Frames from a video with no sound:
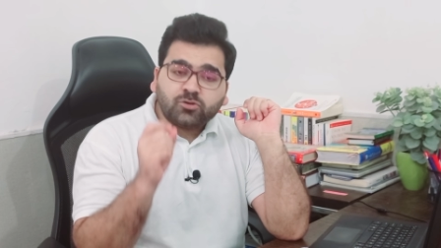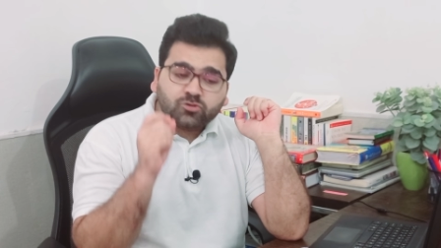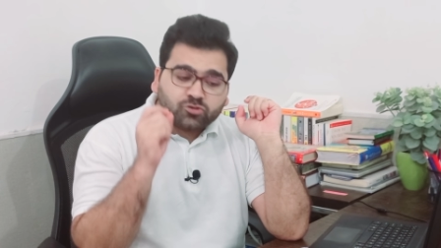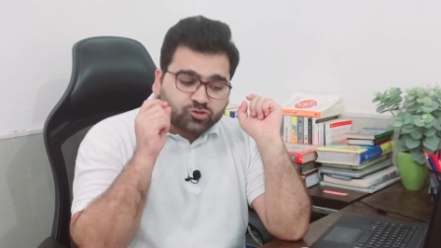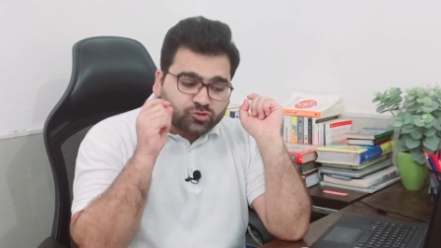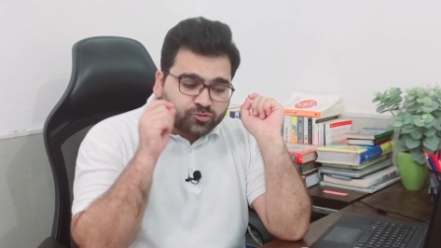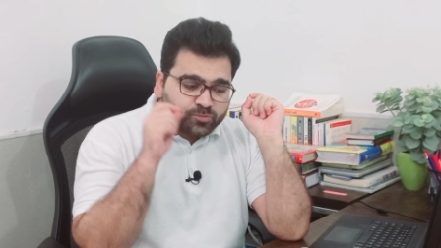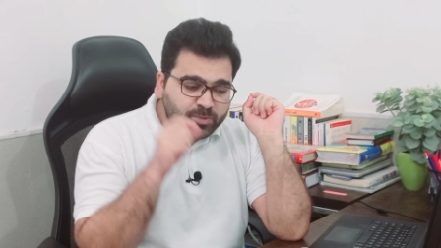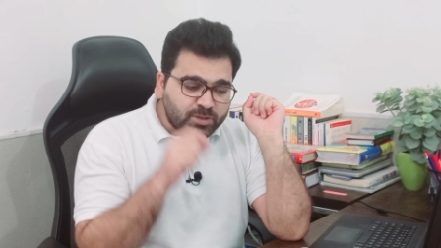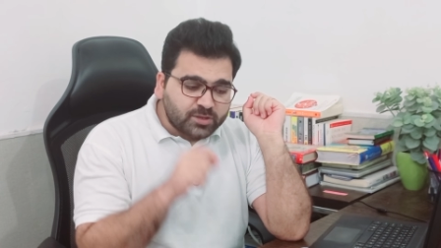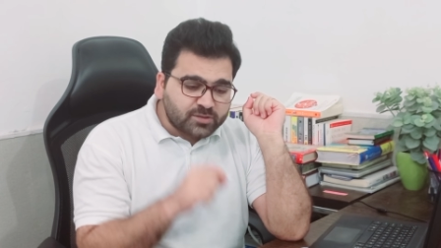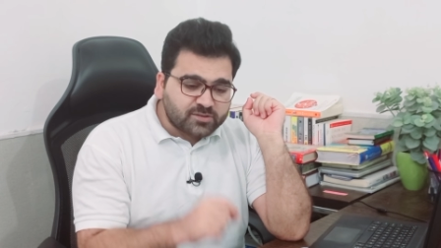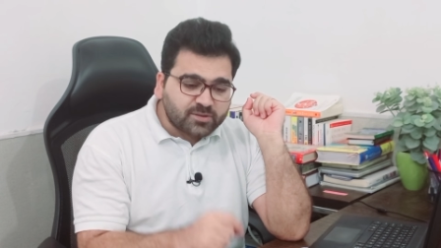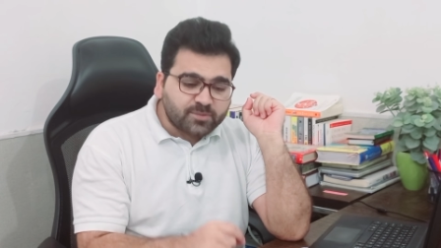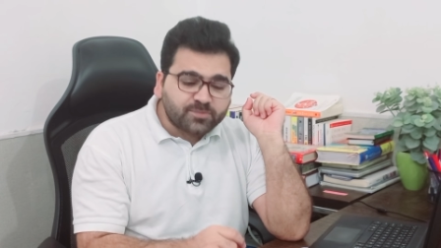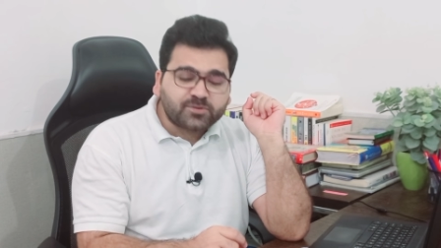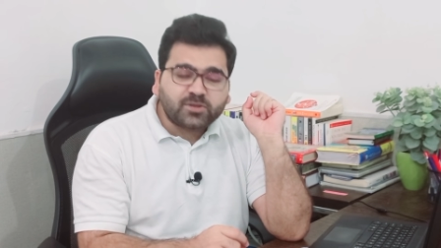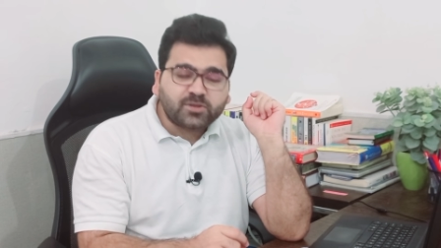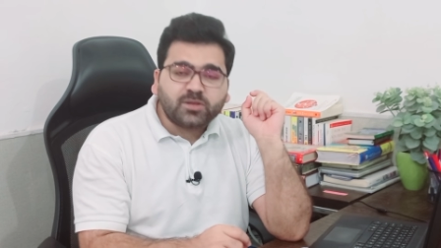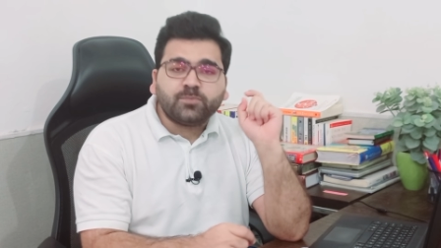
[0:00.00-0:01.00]
उसमें
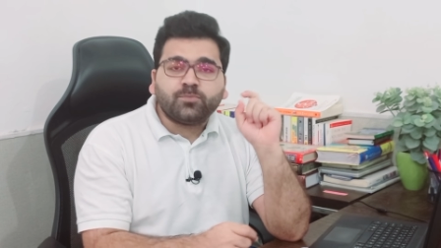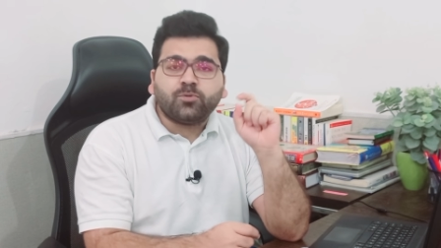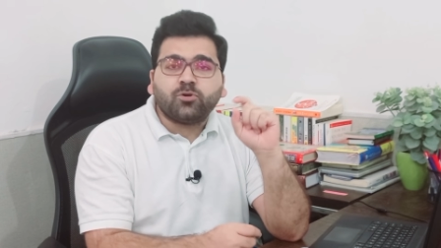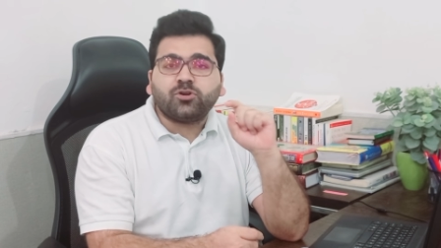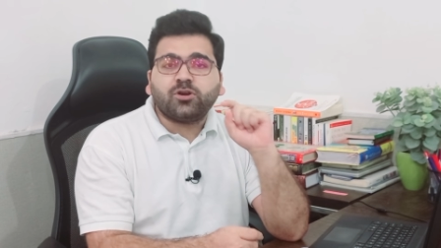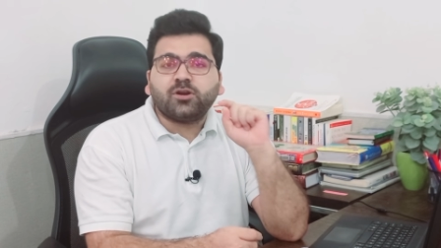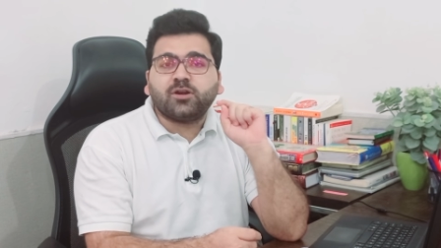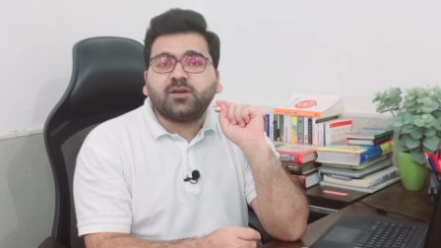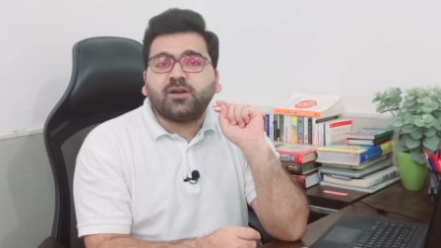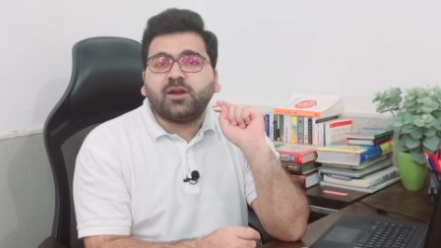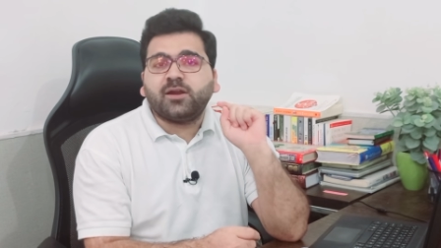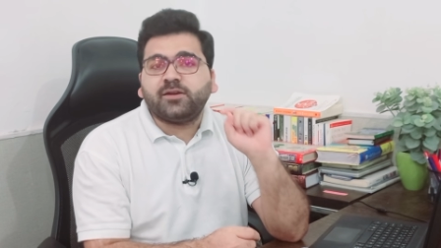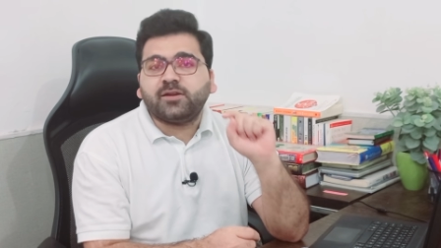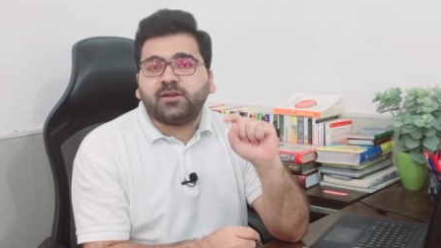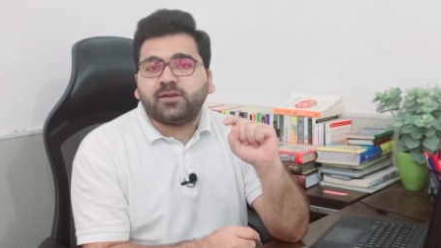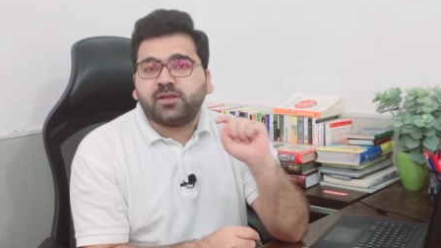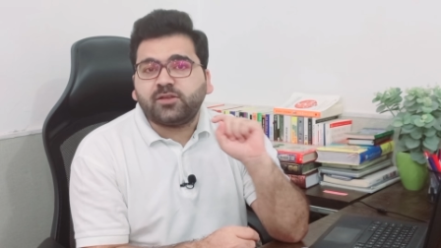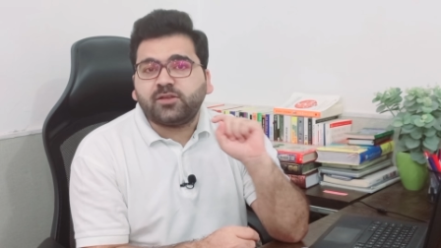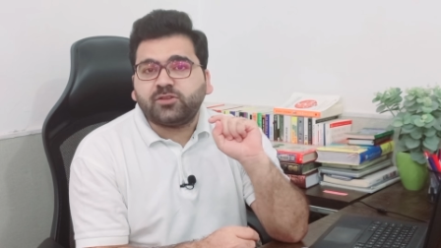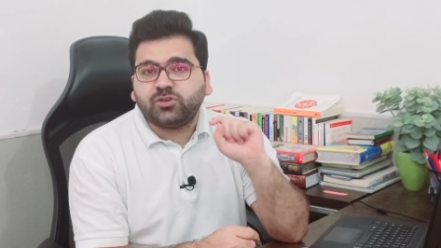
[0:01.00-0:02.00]
सबसे इम्पोर्टेंट
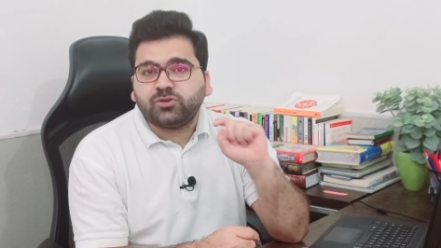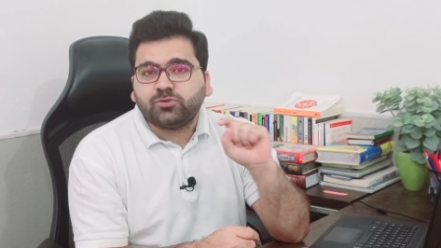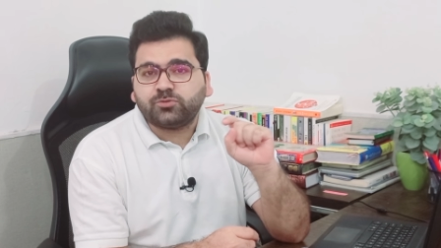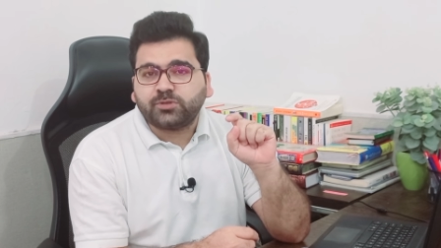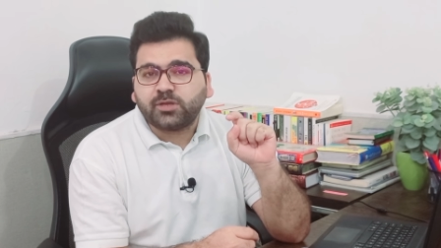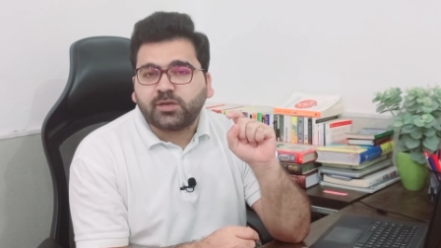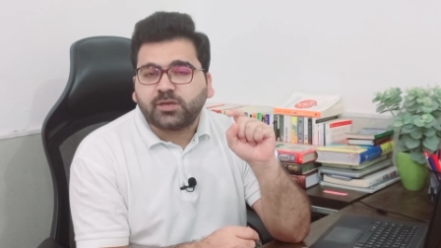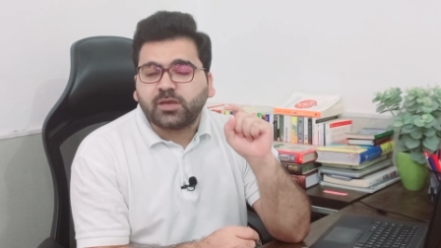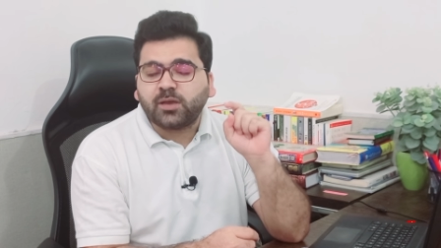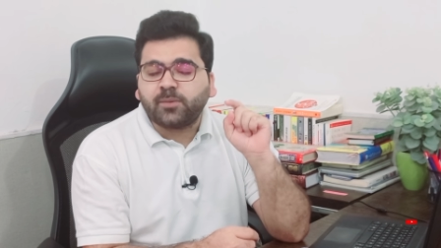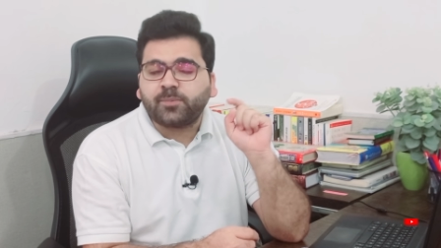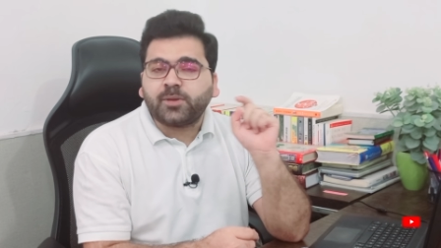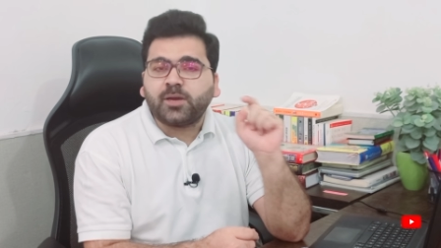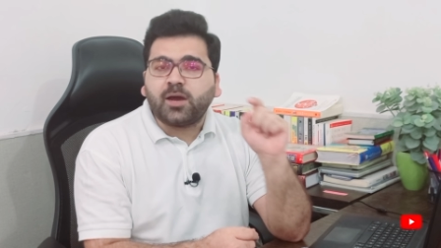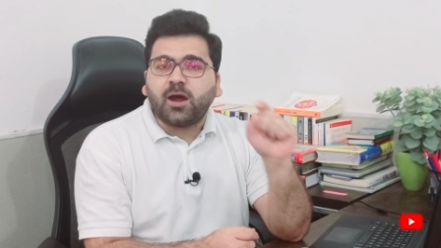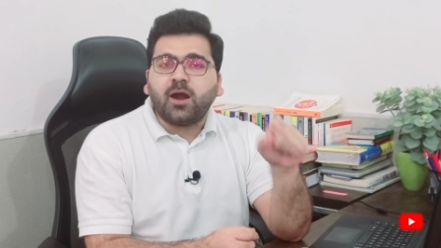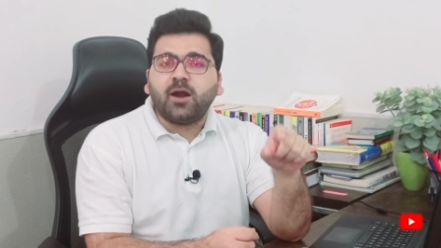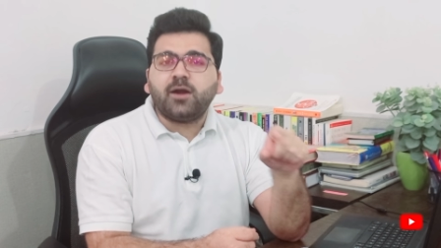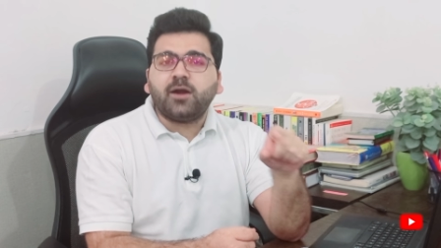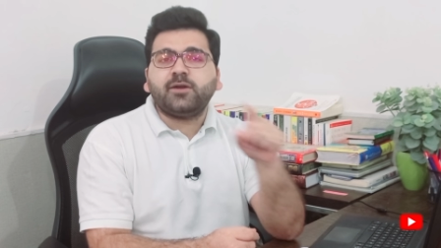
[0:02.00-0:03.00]
क्राइटेरिया ये होता है कि आपके
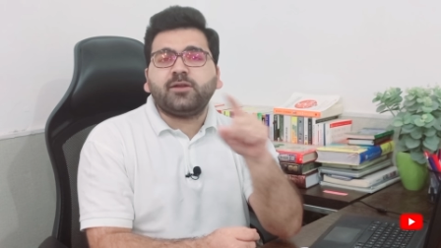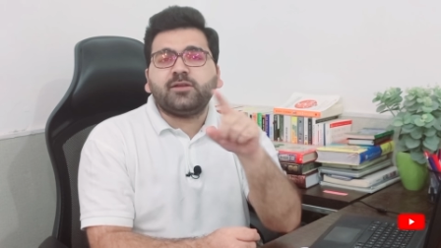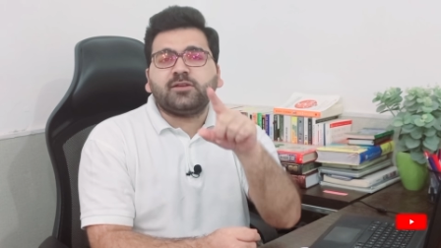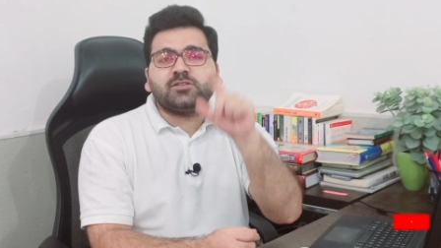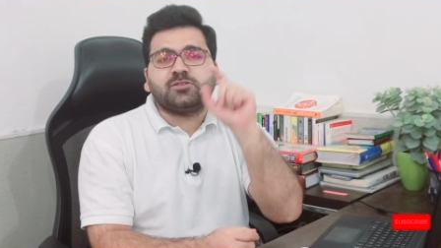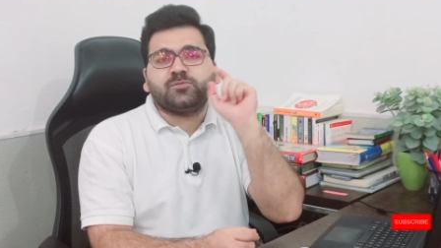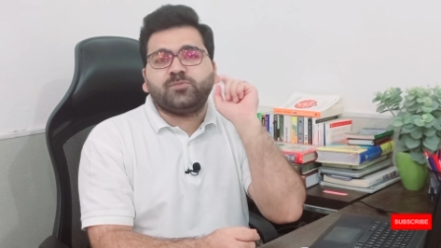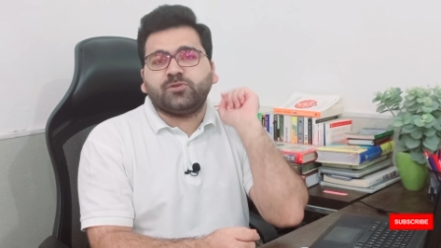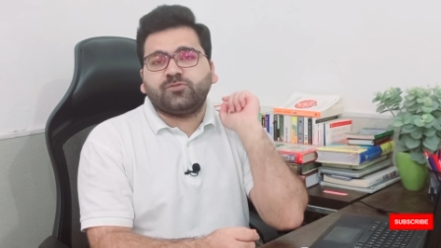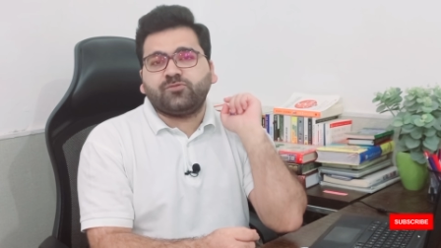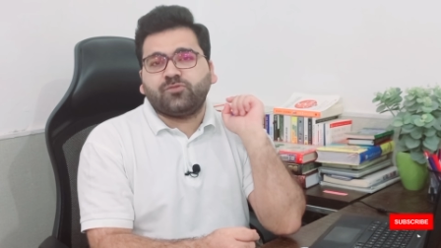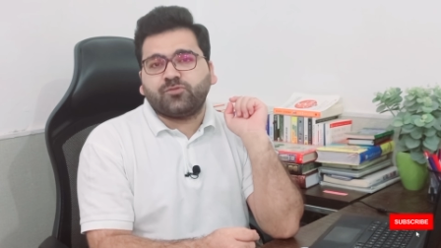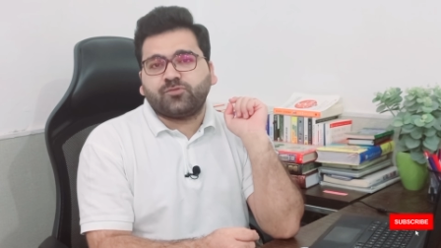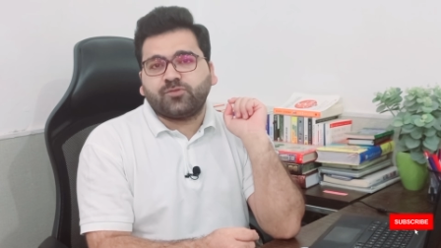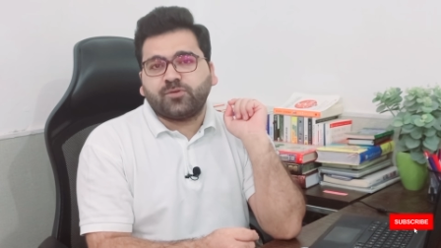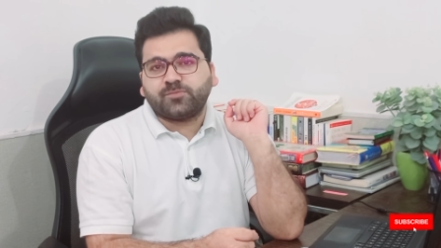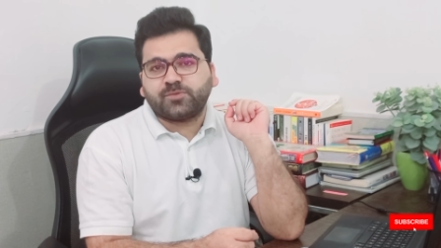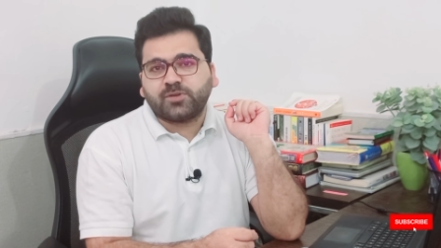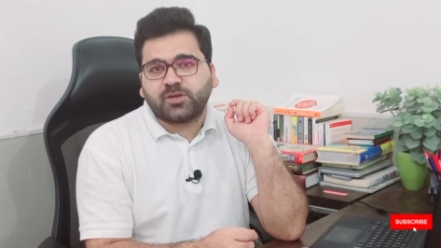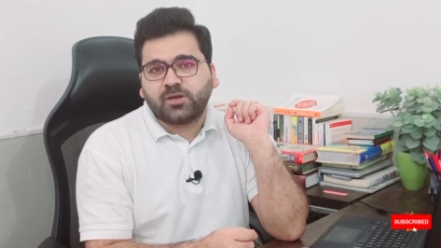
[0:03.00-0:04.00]
आर्टिकल्स बिग फोर
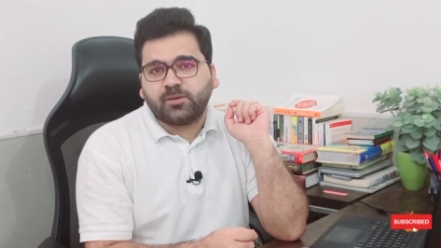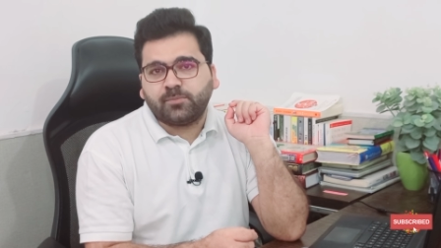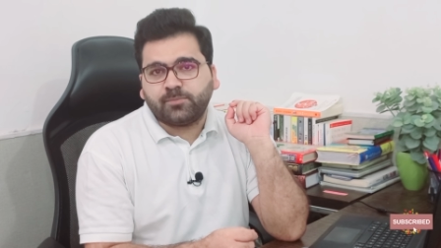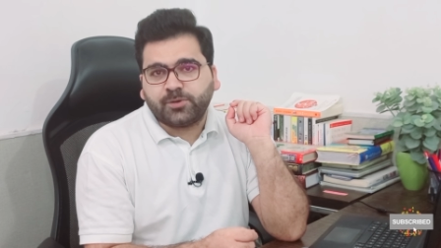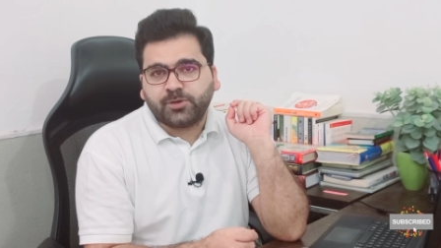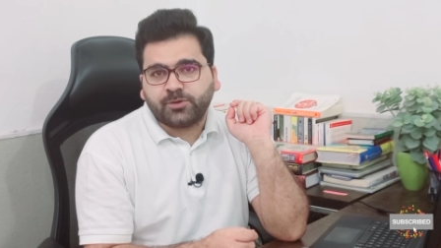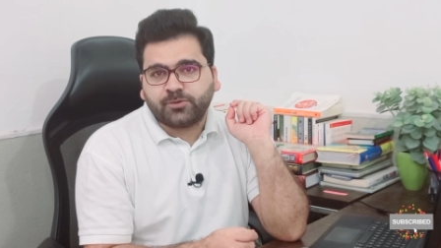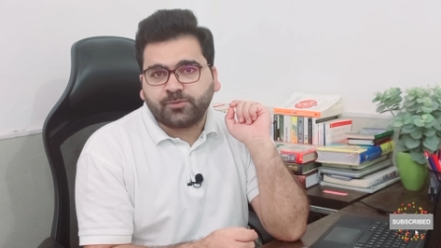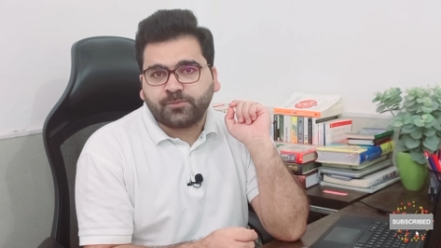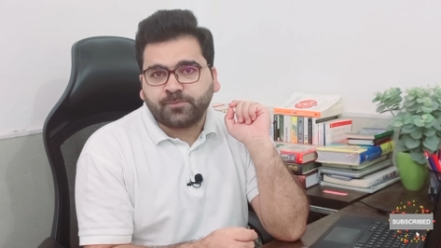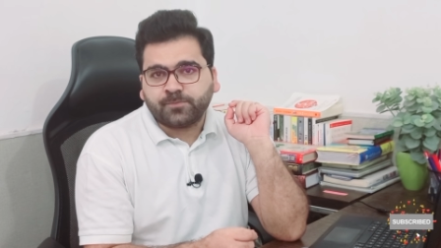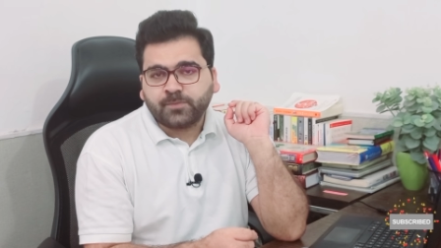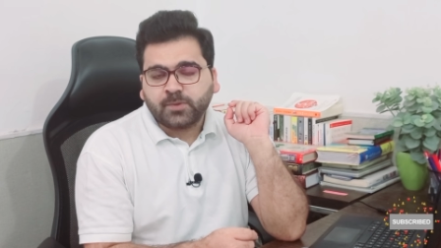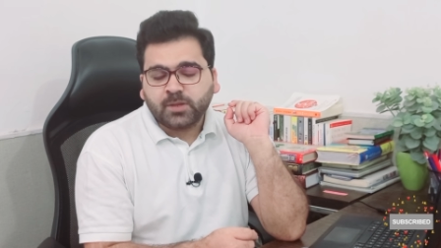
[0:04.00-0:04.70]
फर्म से कम्प्लीट हो